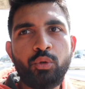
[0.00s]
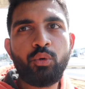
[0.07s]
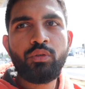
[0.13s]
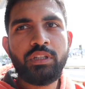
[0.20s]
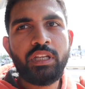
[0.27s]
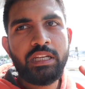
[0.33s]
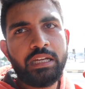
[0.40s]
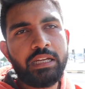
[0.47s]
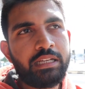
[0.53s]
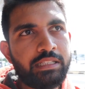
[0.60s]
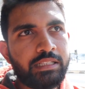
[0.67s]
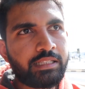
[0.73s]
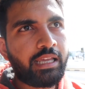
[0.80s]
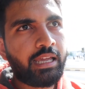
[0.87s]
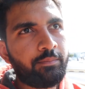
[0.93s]
दो तरीके के
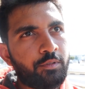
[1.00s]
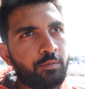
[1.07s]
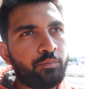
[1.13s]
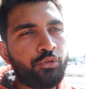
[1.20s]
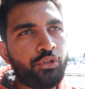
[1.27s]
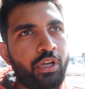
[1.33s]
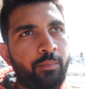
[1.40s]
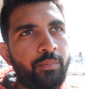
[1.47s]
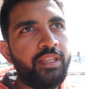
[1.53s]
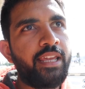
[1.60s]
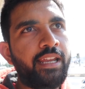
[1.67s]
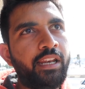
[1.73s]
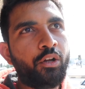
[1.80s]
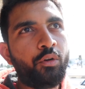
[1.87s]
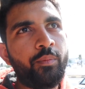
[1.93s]
स्कैम्स मुझे यहाँ पे
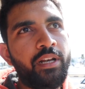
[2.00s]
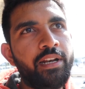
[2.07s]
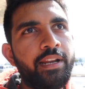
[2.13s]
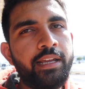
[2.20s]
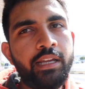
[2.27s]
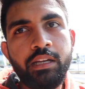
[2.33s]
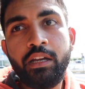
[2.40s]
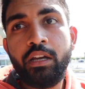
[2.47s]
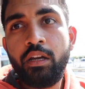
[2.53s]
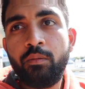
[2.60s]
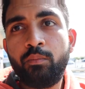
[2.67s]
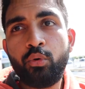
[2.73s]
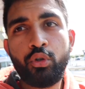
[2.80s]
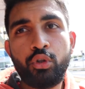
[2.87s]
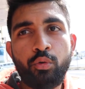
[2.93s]
देखने को मिल रहे हैं
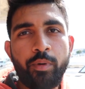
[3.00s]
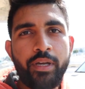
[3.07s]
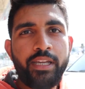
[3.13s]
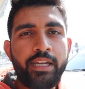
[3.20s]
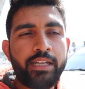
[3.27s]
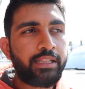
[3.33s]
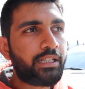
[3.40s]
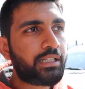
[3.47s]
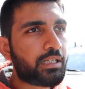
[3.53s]
वो दुबई के अंदर